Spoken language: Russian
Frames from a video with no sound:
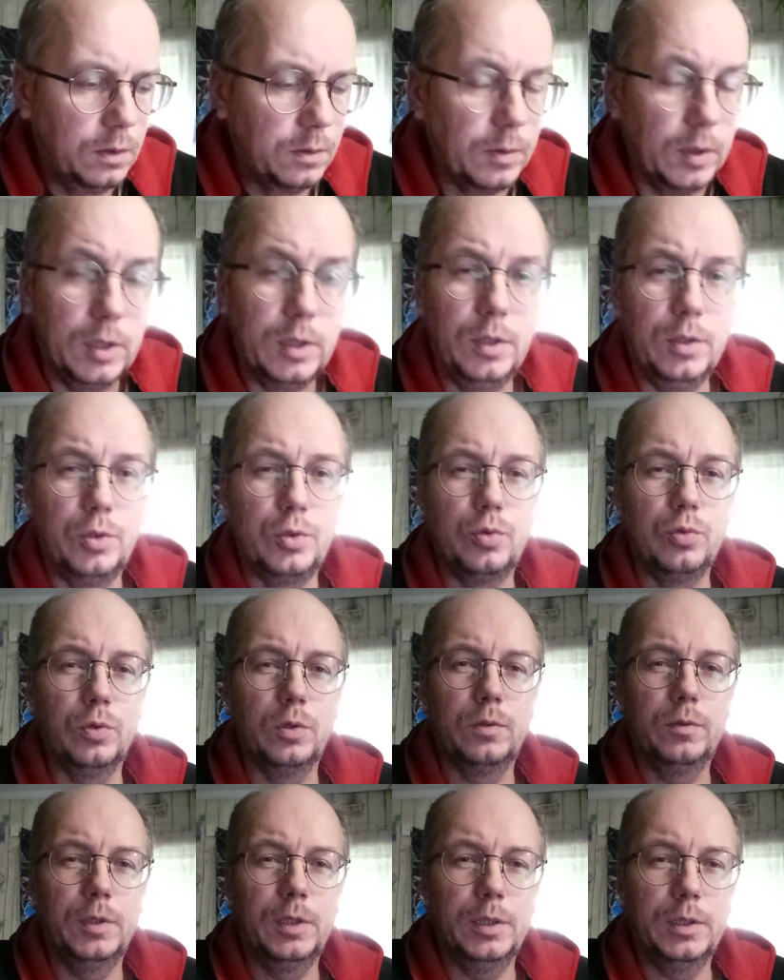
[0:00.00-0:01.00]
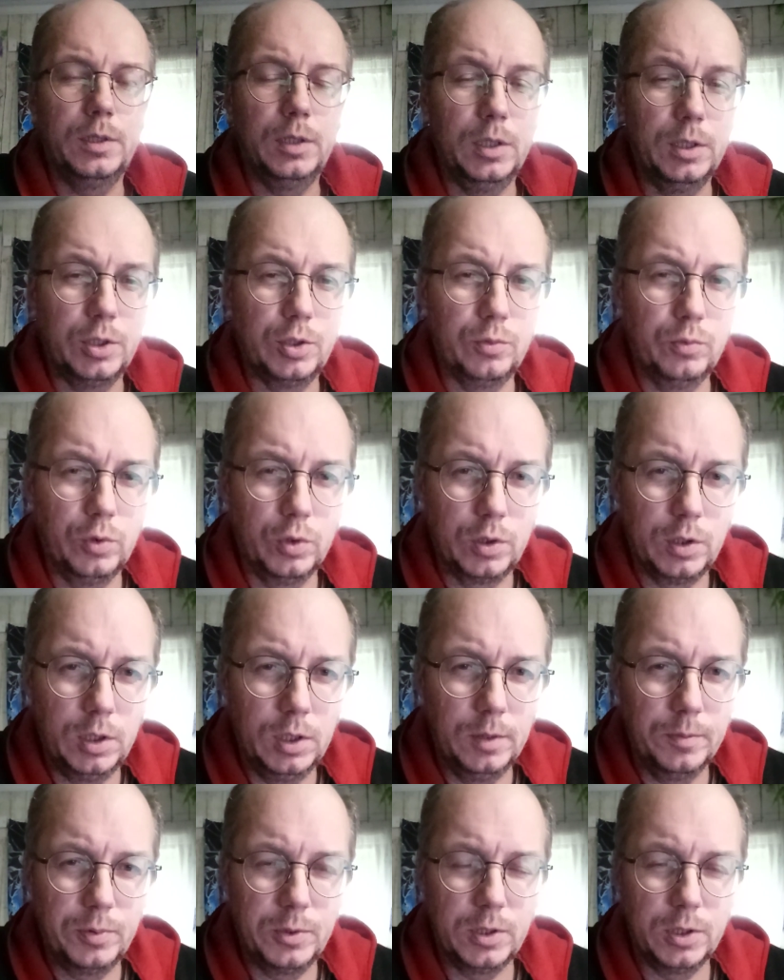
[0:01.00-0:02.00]
Смотри, Шу говорит, я живой
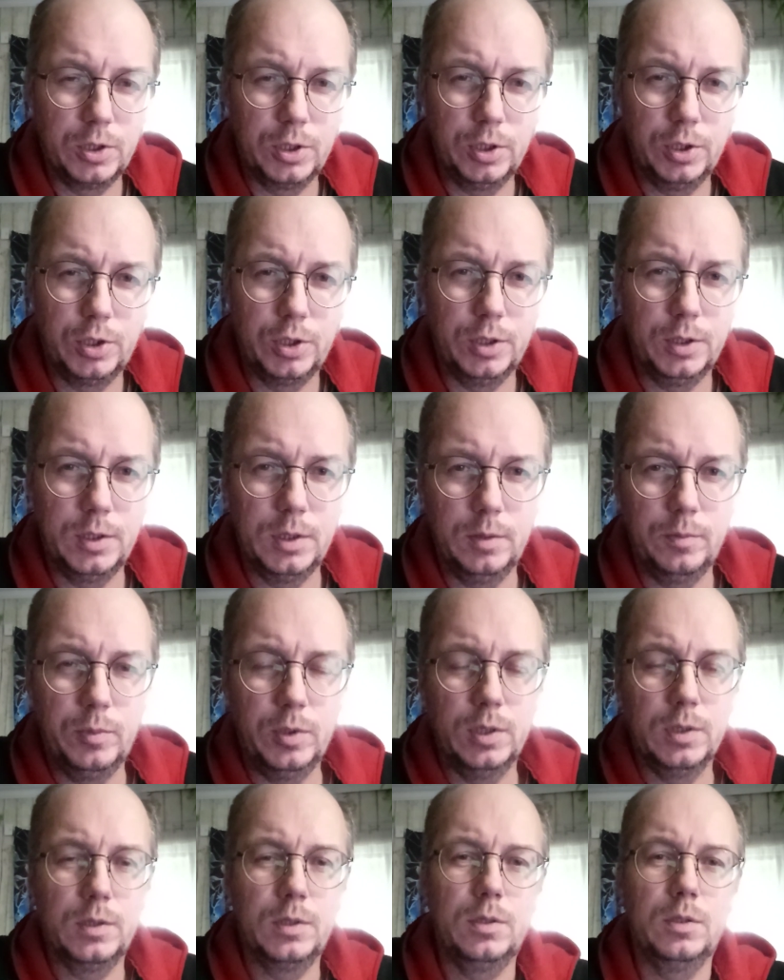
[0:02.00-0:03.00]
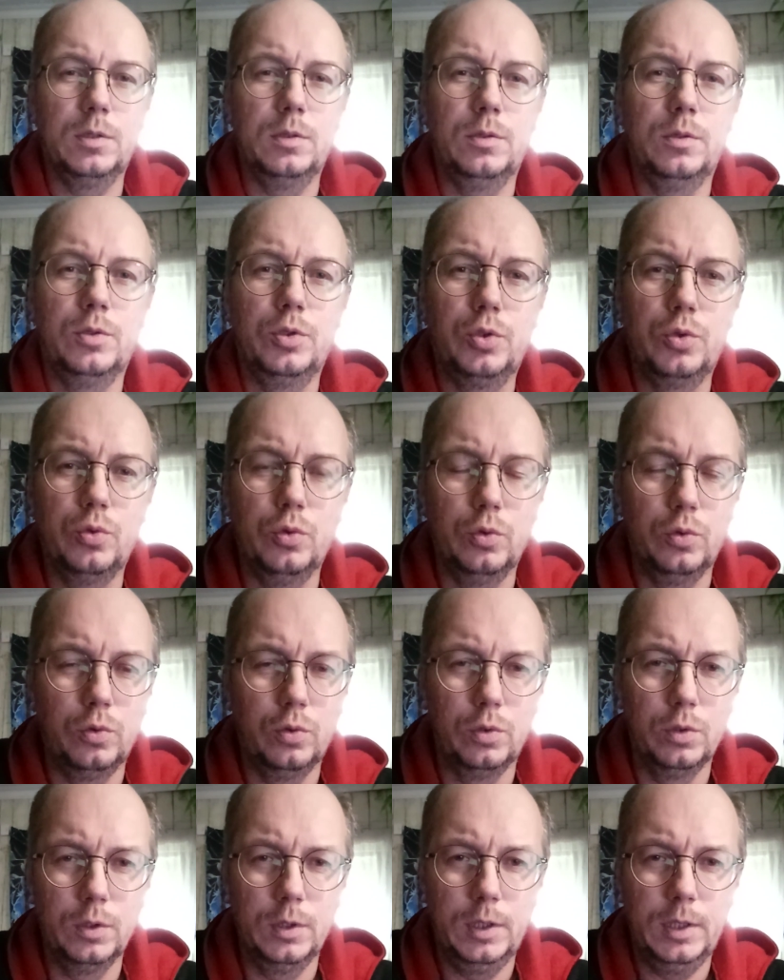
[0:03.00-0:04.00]
хлеб, сошедший с небес, что
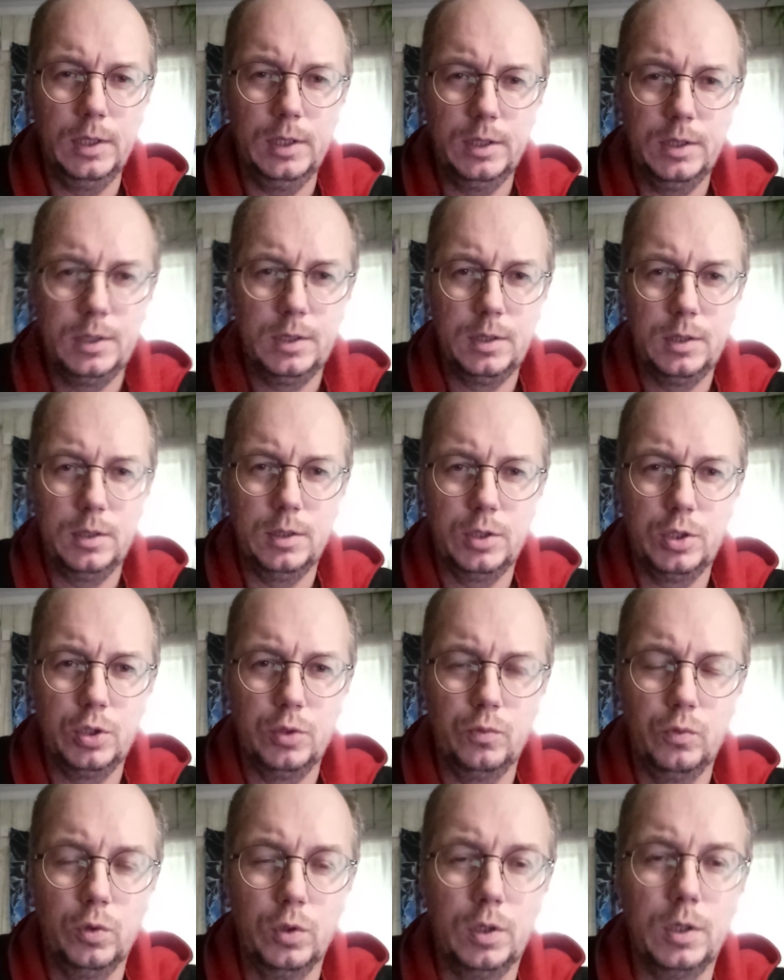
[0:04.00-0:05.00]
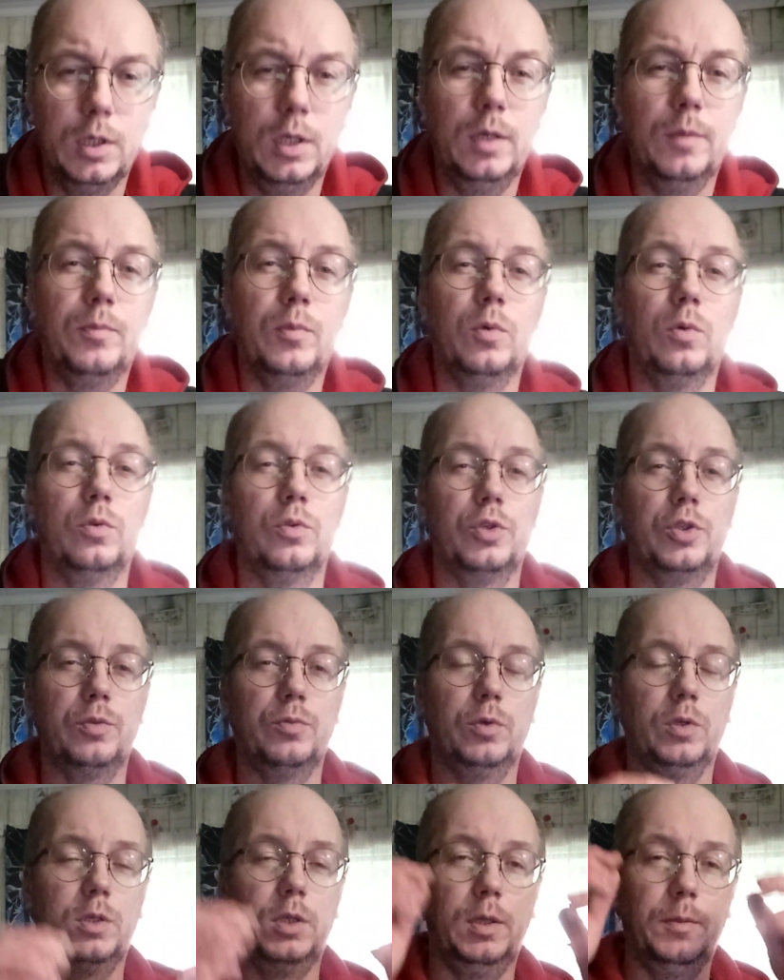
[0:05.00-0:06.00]
он есть живой хлеб, он
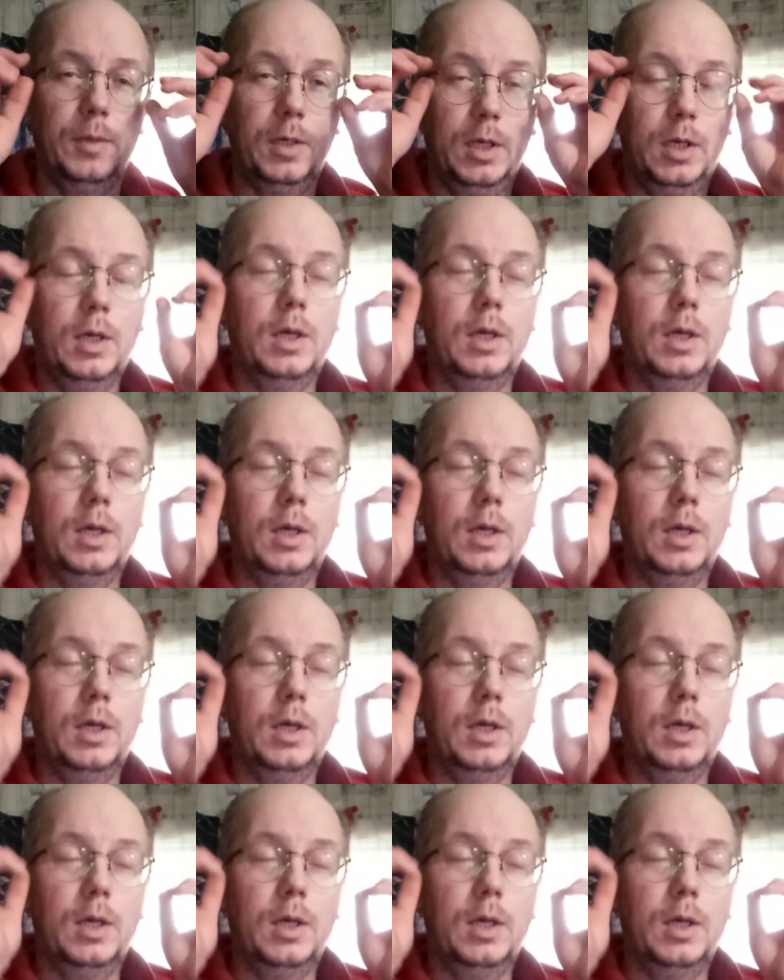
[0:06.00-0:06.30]
живой хлеб.